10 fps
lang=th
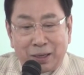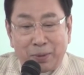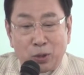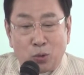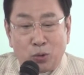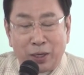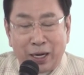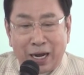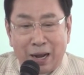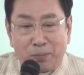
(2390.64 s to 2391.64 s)
ธรรมนูญ
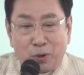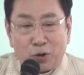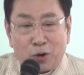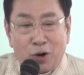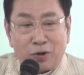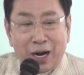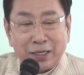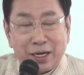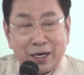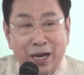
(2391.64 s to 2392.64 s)
แห่งการปกครอง
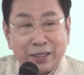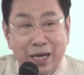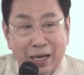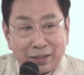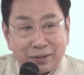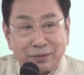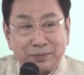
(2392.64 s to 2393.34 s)
ราชอาณาจักร